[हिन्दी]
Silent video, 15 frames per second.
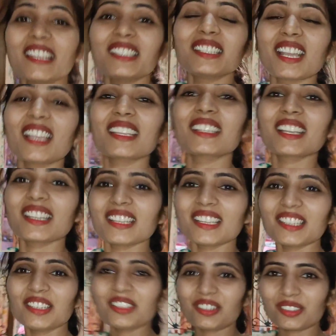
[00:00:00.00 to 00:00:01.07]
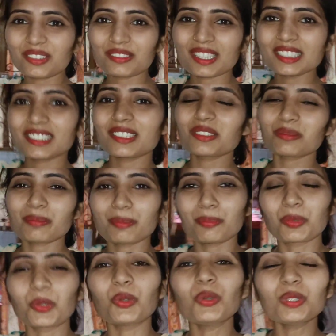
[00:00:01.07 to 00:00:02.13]
लाइट तो आए गए हैं और वैसे तो
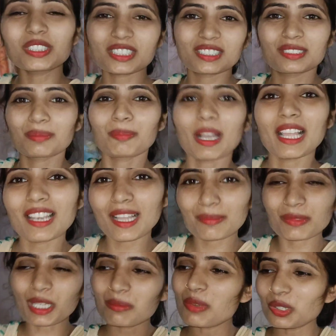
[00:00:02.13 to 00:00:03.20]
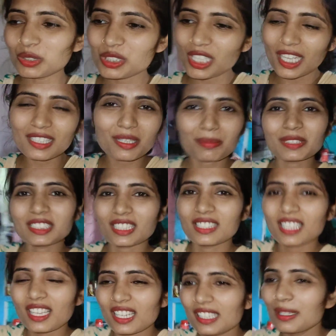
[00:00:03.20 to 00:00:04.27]
फ्रूट्स फल हमका बहुत ज़्यादा
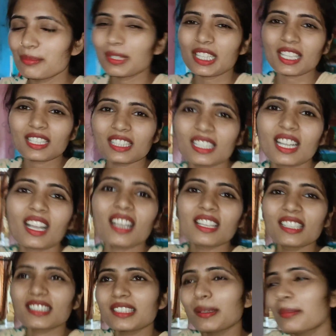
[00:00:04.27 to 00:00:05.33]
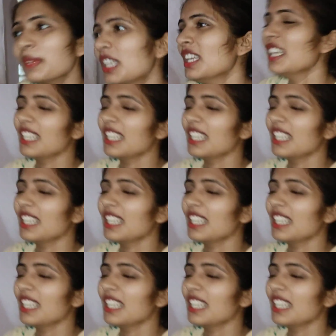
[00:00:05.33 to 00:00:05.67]
पसंद है लेकिन पता नहीं कहाँ है कि हम